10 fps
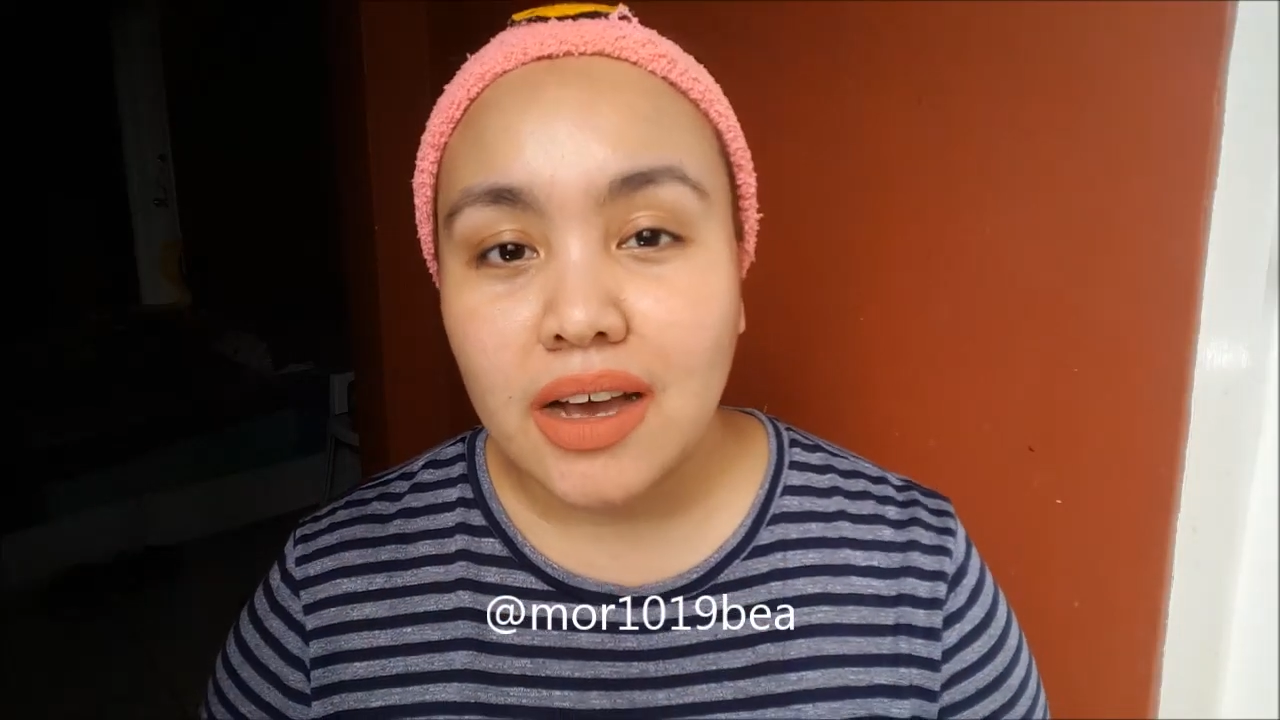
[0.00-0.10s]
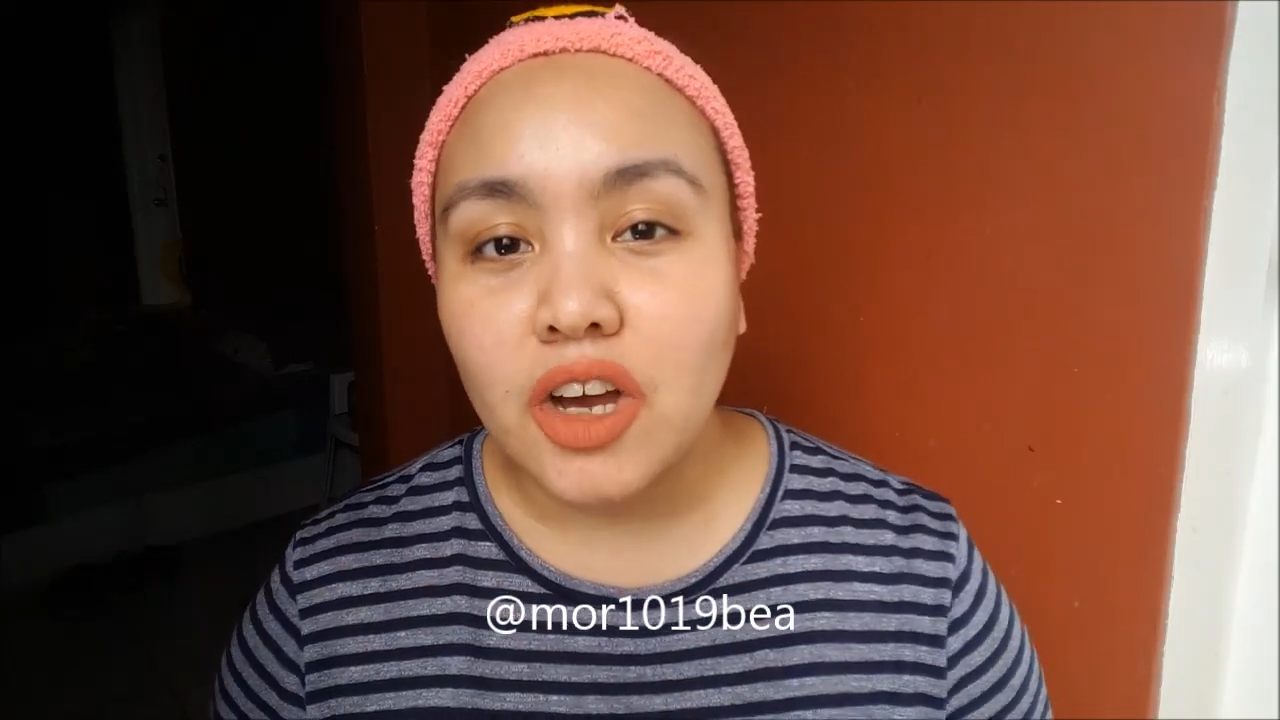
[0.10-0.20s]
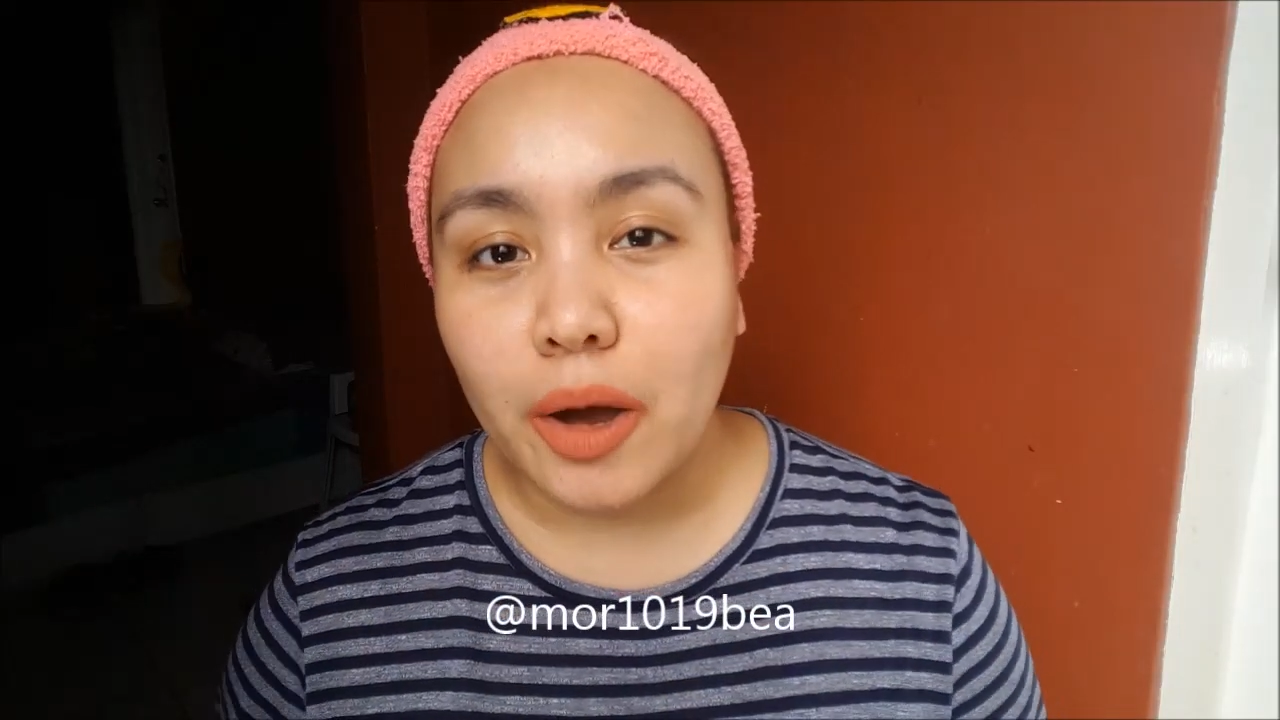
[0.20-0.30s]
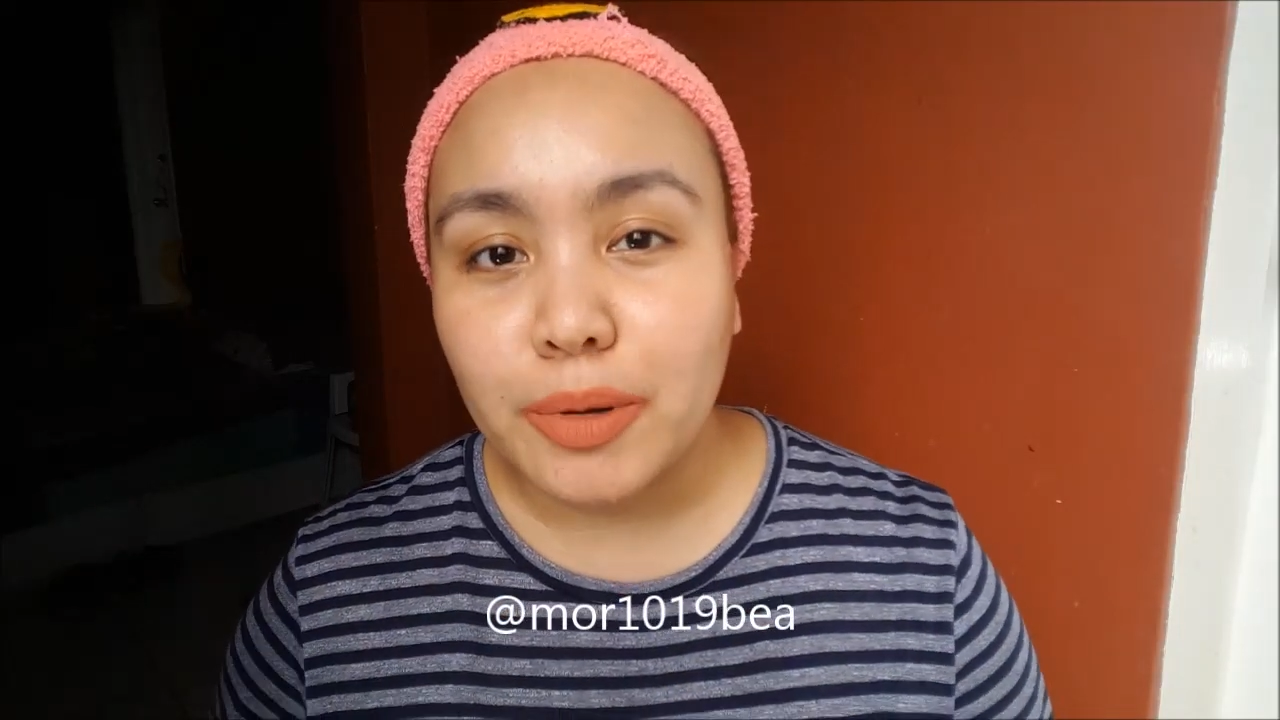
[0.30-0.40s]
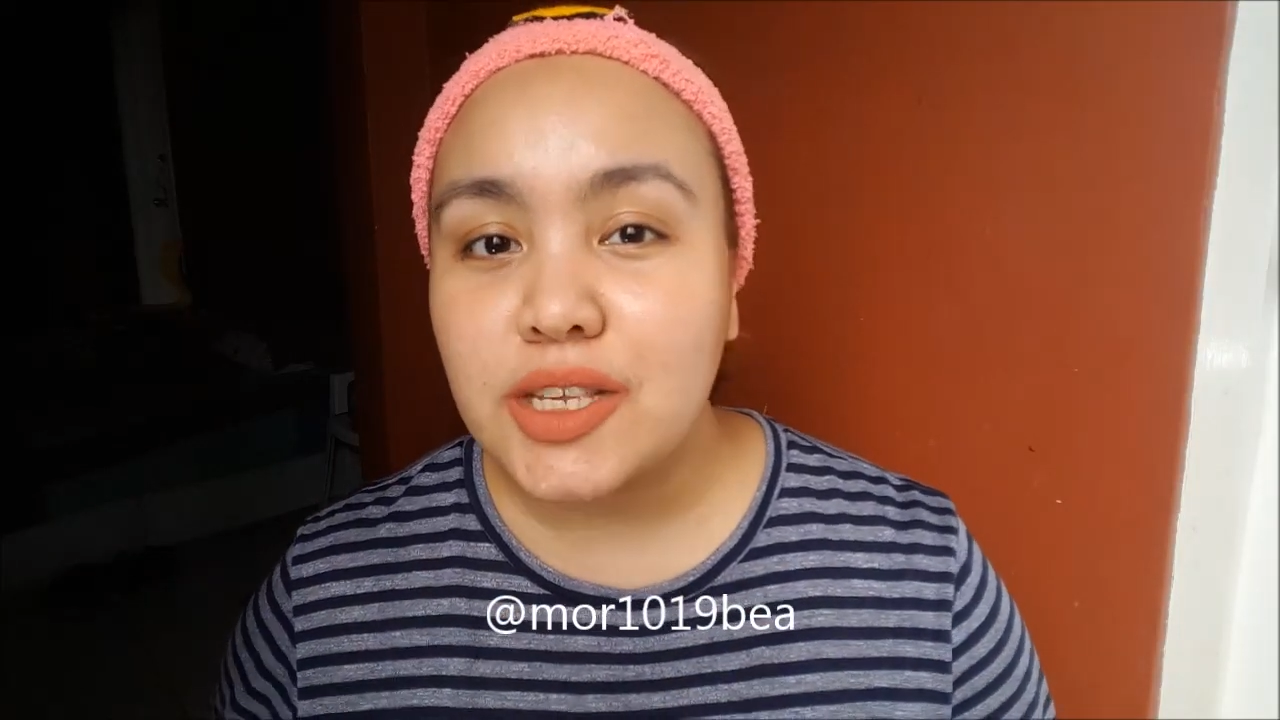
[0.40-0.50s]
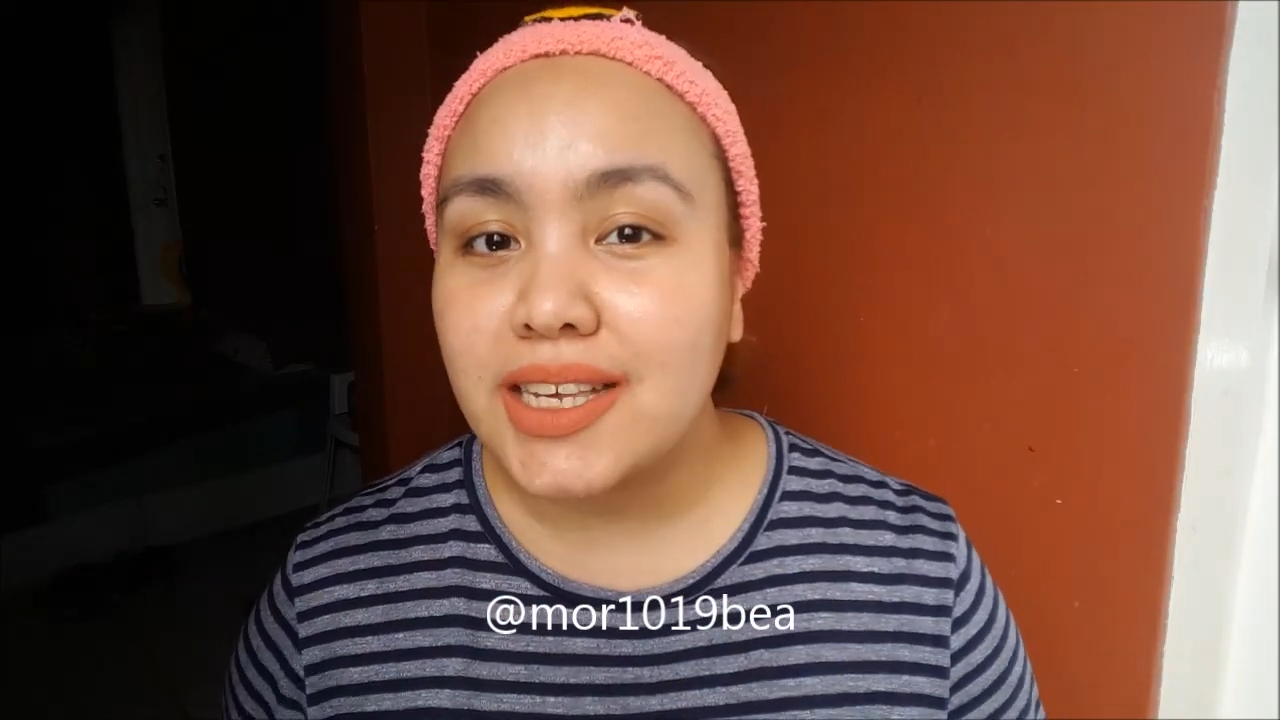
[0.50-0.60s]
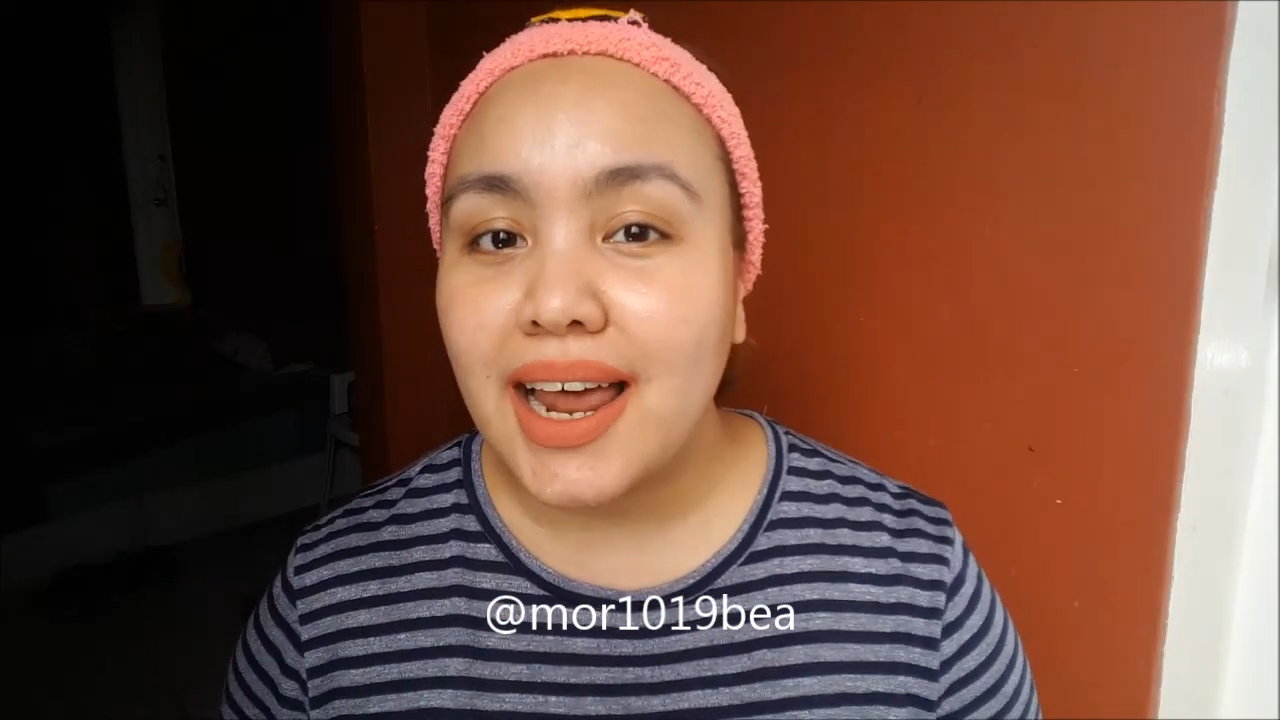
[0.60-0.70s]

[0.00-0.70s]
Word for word: Common sa